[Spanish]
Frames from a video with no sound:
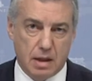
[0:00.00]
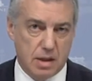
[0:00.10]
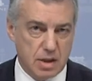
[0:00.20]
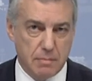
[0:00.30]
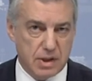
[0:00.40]

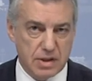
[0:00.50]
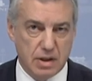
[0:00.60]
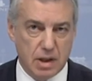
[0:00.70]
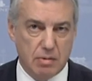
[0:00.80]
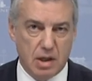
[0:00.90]
Es
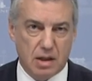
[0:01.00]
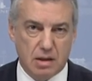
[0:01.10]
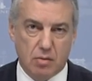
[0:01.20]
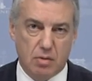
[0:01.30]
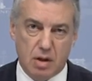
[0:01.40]
imprescindible
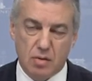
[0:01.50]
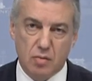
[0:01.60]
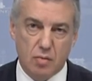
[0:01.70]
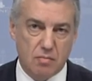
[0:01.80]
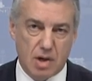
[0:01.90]

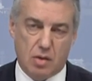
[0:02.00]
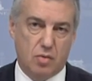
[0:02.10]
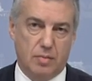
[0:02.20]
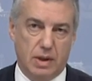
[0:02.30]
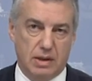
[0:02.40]
articular un
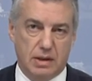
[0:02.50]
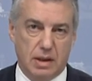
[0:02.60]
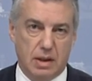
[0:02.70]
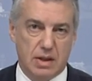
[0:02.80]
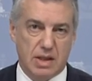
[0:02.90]
marco
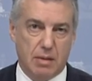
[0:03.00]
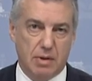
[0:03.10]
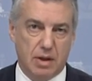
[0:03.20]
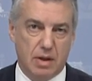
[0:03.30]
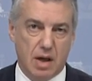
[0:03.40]
bilateral
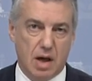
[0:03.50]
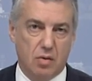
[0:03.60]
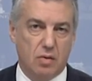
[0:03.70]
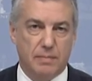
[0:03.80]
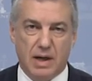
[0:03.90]
estable de
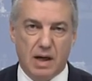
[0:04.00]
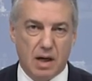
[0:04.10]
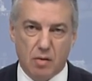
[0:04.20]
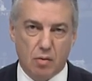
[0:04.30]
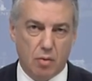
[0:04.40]
diálogo para
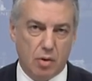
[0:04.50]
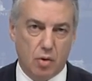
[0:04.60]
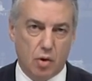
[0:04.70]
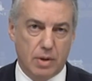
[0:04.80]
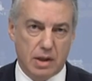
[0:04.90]
la
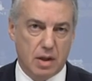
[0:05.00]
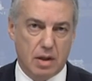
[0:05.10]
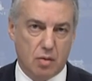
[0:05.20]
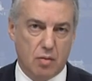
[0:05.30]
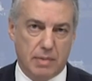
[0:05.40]

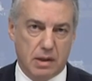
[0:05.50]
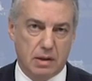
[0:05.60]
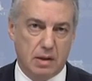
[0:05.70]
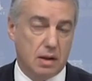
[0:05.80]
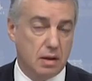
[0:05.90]
gobernanza
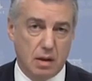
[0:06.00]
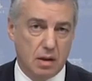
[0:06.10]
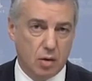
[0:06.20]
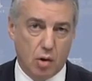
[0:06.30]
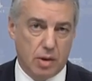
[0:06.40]
compartida,
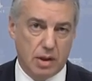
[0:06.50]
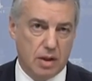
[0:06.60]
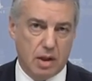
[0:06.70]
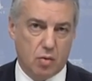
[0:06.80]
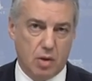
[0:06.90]

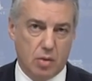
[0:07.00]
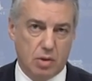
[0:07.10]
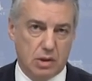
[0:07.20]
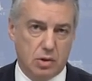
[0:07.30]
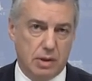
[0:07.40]
gobernanza
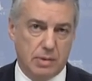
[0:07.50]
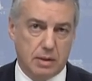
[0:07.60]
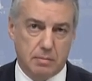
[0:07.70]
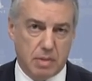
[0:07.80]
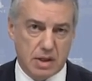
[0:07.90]

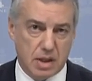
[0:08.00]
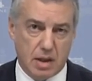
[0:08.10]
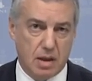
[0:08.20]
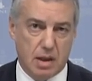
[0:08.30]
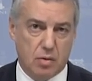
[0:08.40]
colaborativa
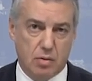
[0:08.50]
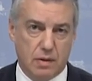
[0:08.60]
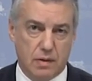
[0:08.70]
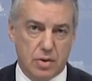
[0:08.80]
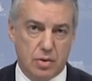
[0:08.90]
basada en la
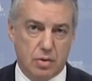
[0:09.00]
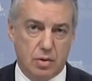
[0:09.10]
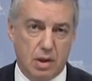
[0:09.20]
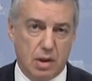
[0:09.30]
codecisión,